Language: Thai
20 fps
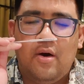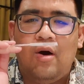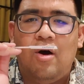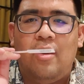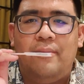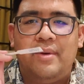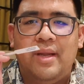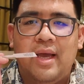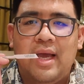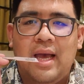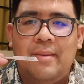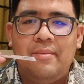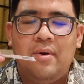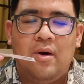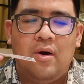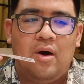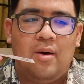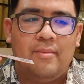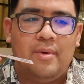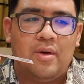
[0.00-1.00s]
หอมนะครับ
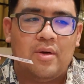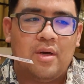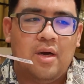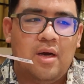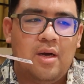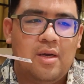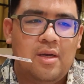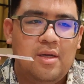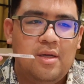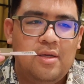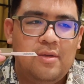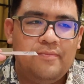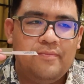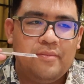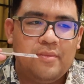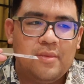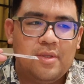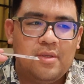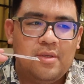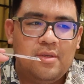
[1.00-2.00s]
หอมแล้วก็
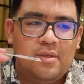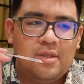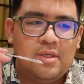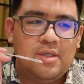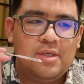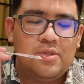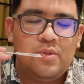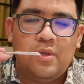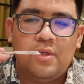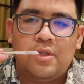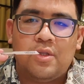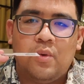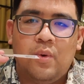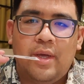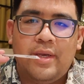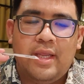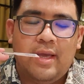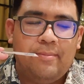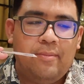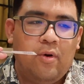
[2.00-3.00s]
คือส่วนตั
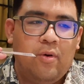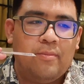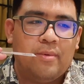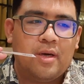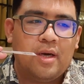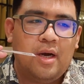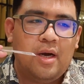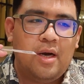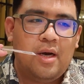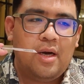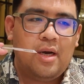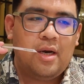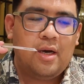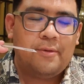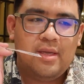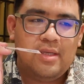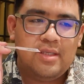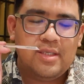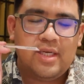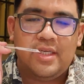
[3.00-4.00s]
วเนี่ย ผมก็
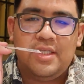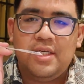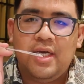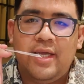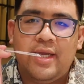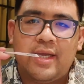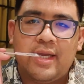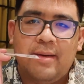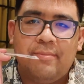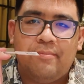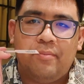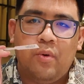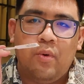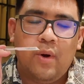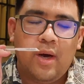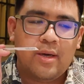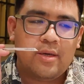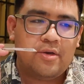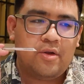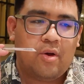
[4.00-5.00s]
เฉยๆกับพ
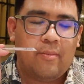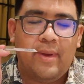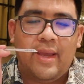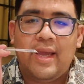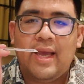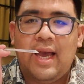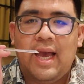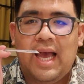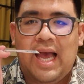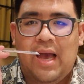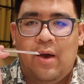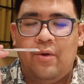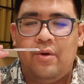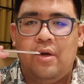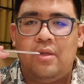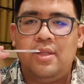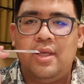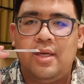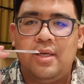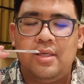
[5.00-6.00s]
วกดอกไม้ขาว
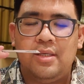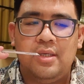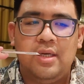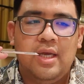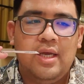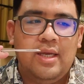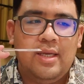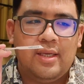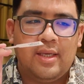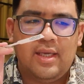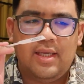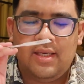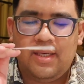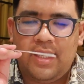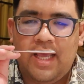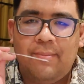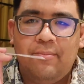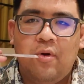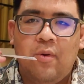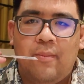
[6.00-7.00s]
เนาะแต่คือกลิ่น
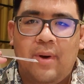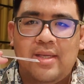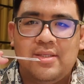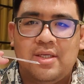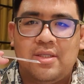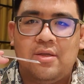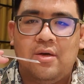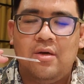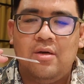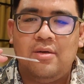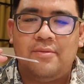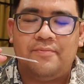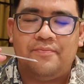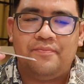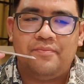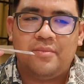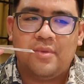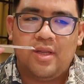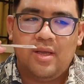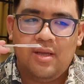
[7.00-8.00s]
เนี้ยผมอาจจะต้อง
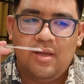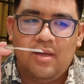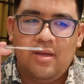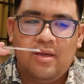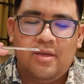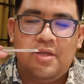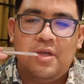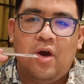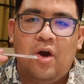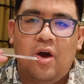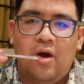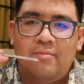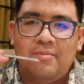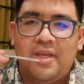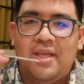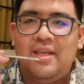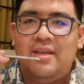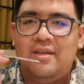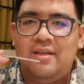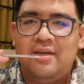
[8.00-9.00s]
ยอม
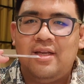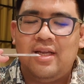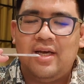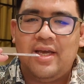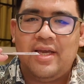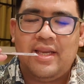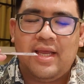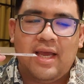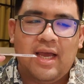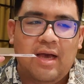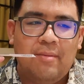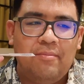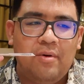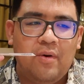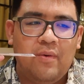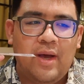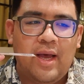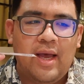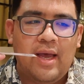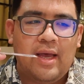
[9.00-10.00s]
กลิ่นหนึ่งเลยนะครับ เพ
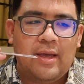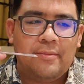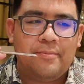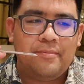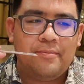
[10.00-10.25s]
ราะว่า